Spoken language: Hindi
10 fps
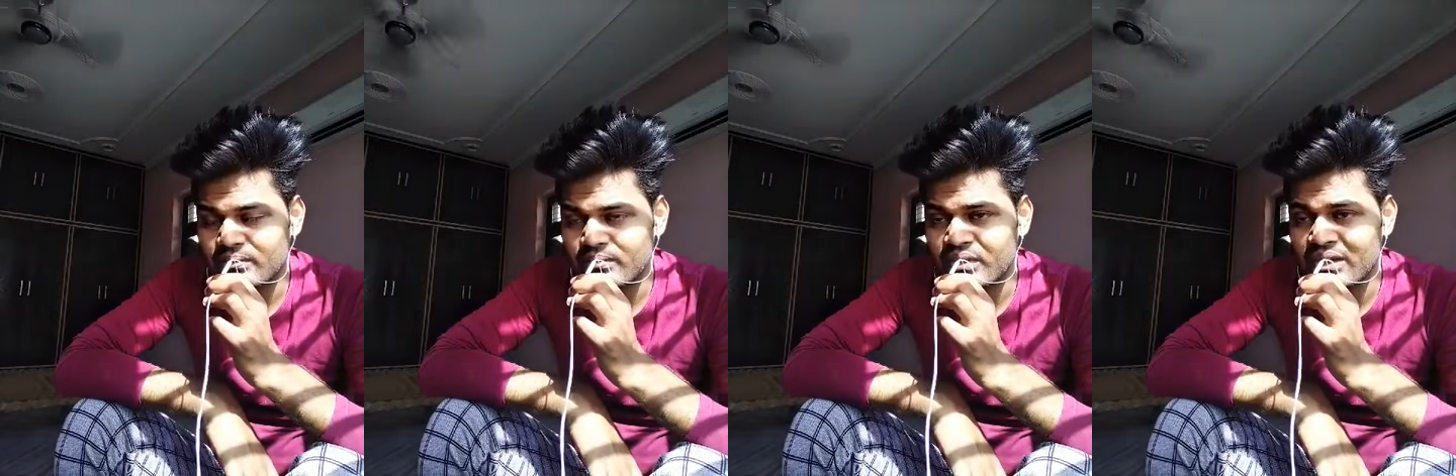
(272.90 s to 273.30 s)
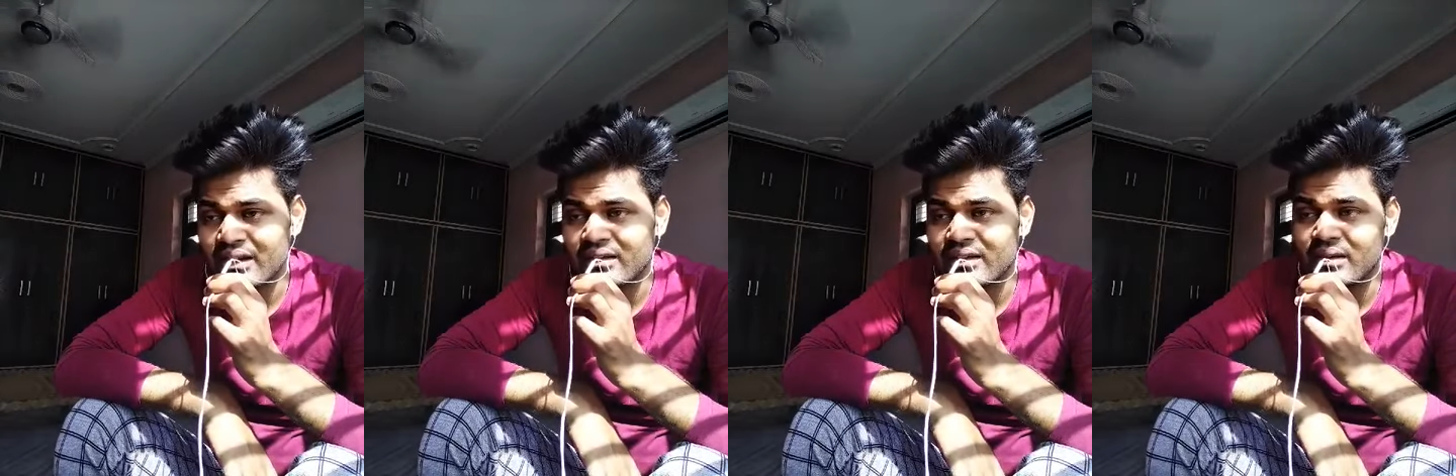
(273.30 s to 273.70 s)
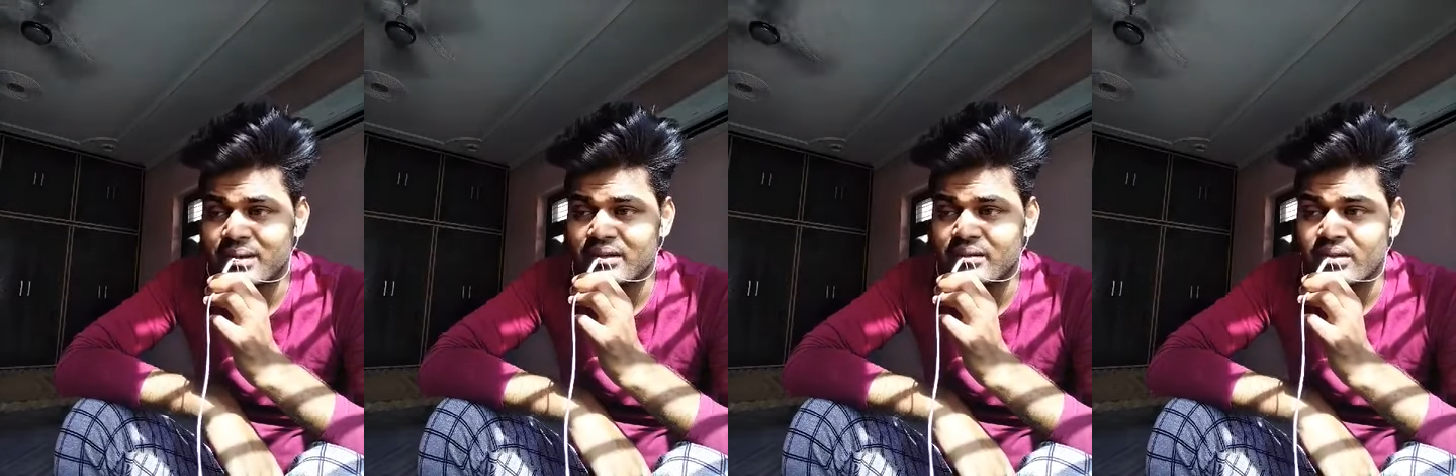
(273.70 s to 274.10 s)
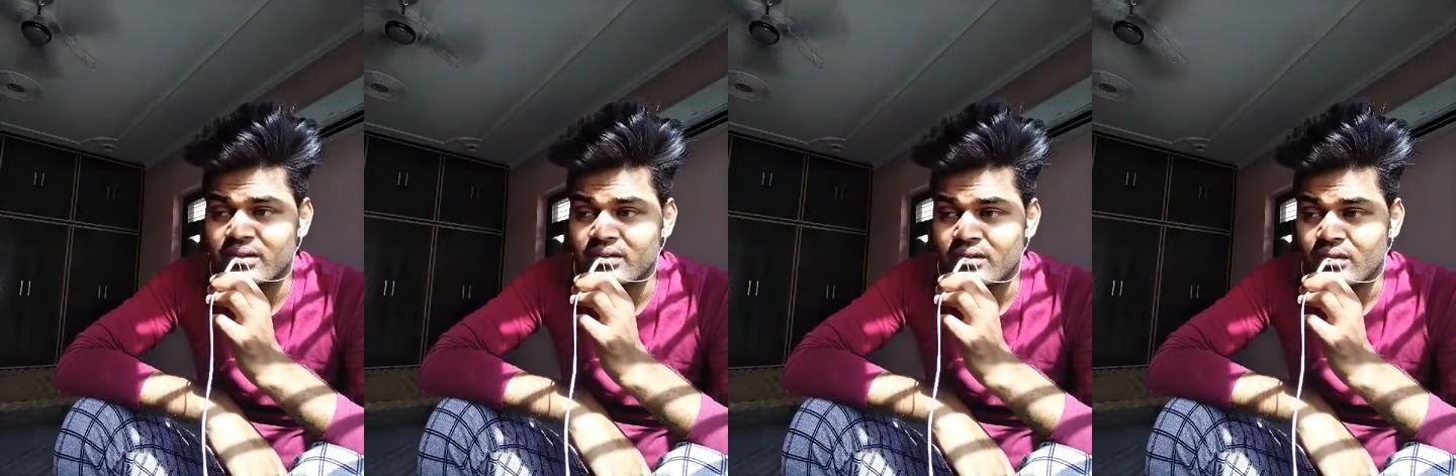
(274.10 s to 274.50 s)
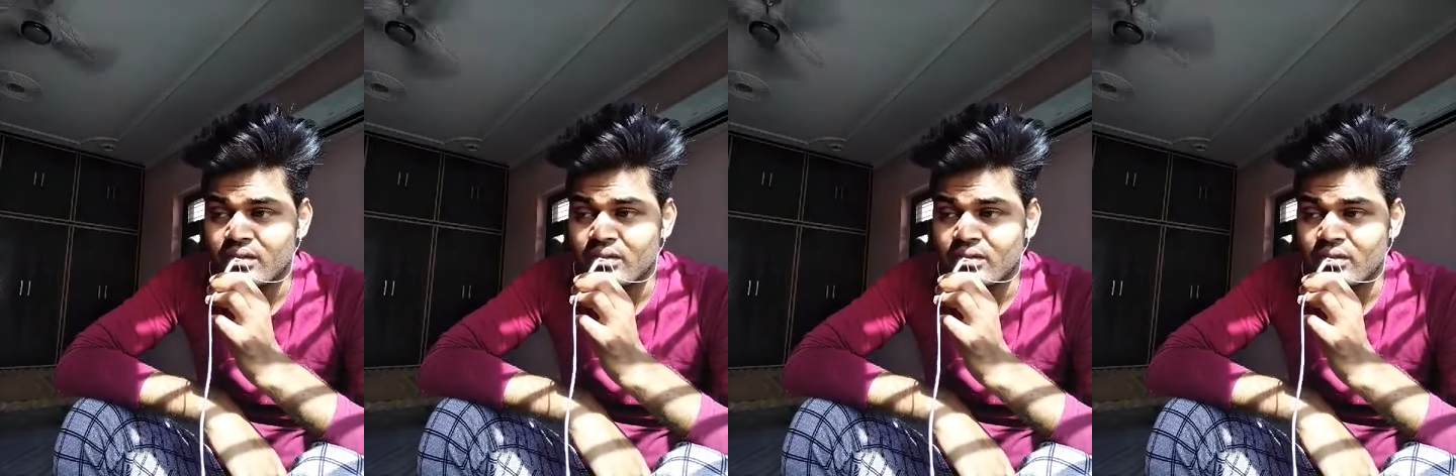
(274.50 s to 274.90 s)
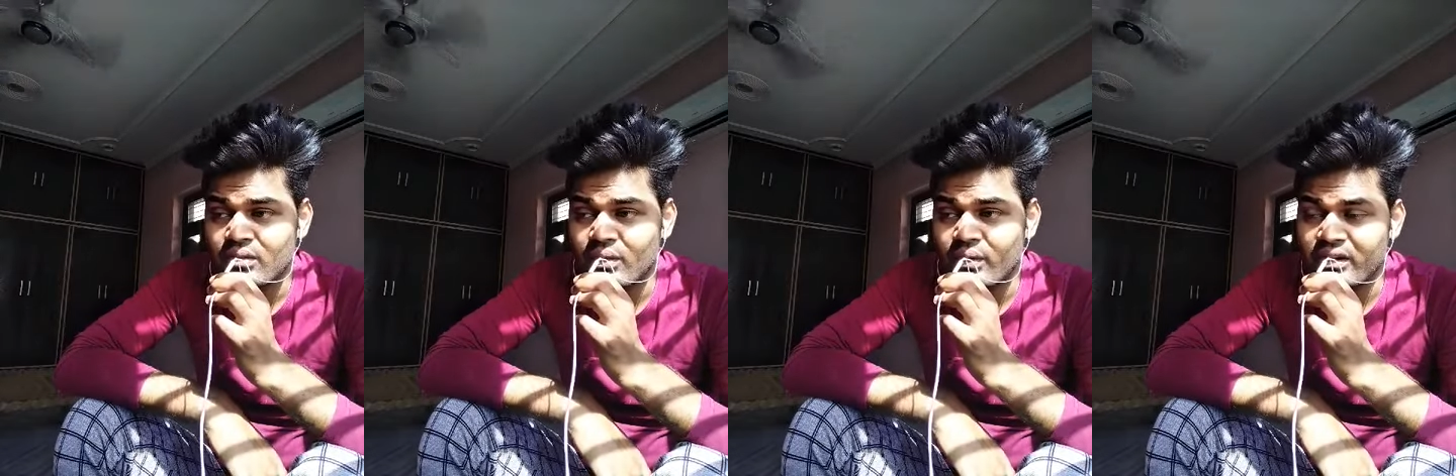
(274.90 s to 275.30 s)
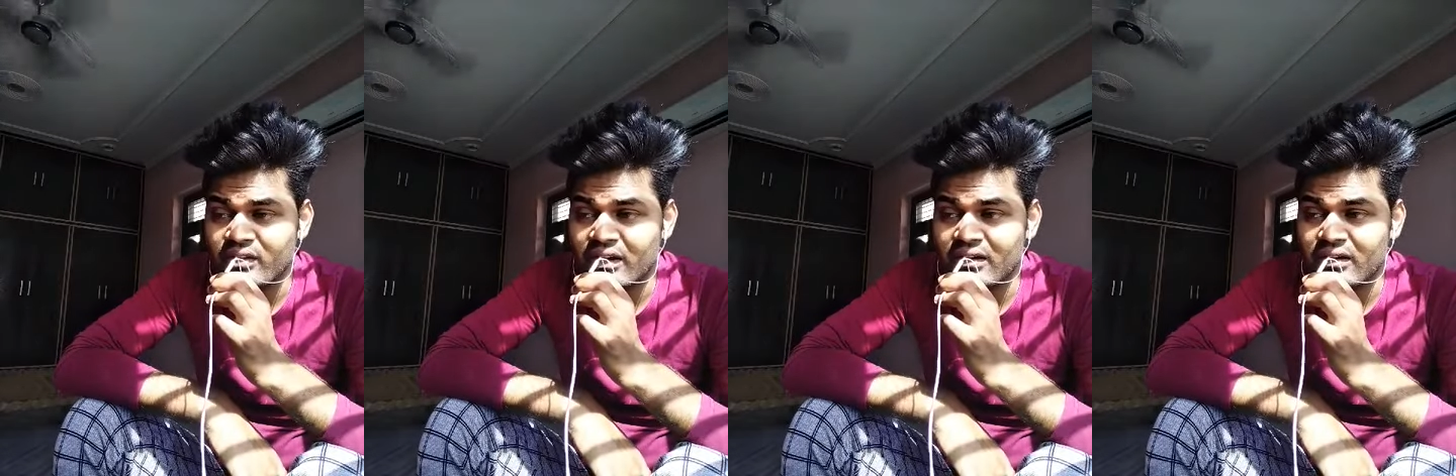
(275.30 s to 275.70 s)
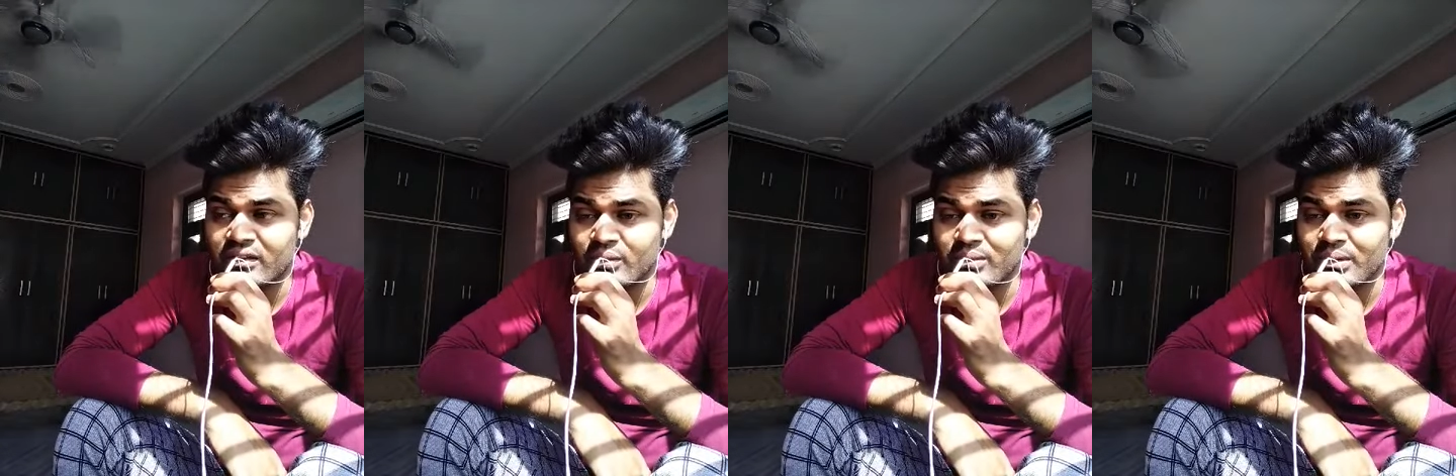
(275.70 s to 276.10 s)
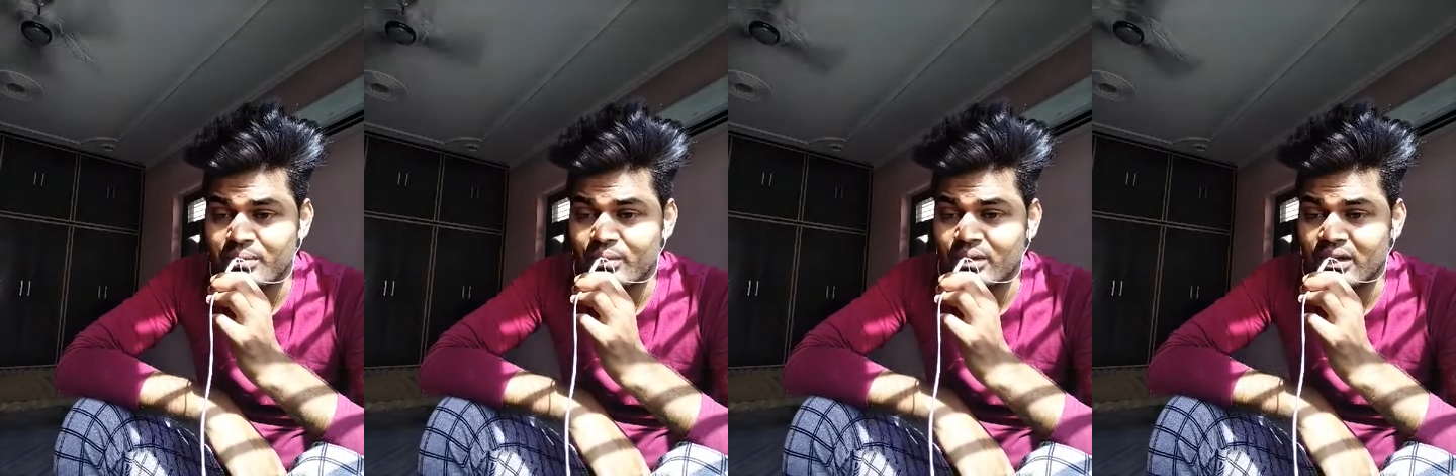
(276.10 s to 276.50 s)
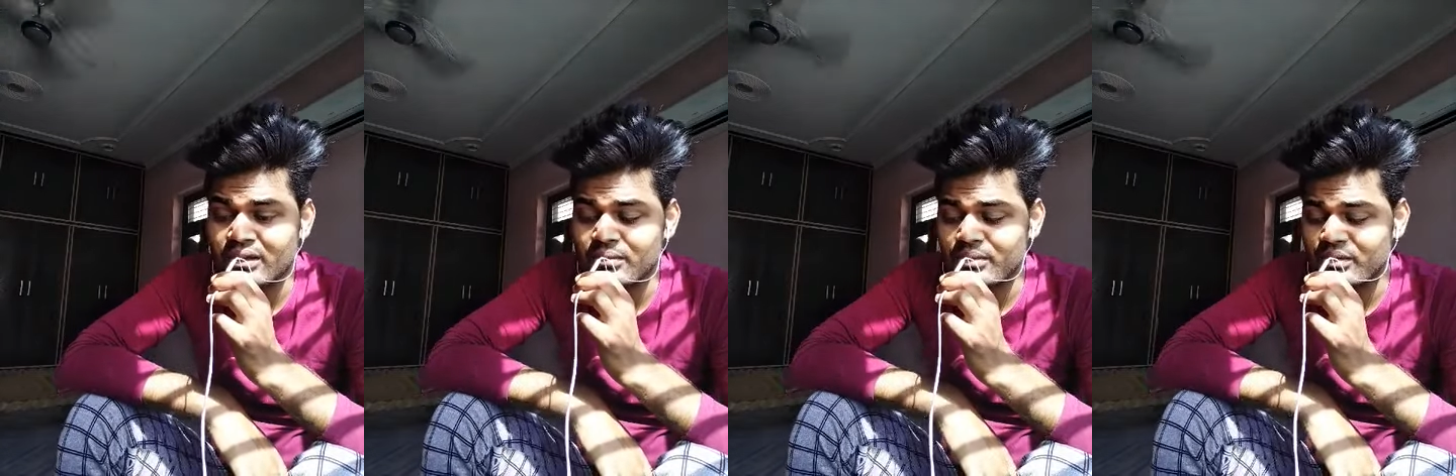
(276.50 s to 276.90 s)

जला देना बाद में और ये सारी जो भी पूजा की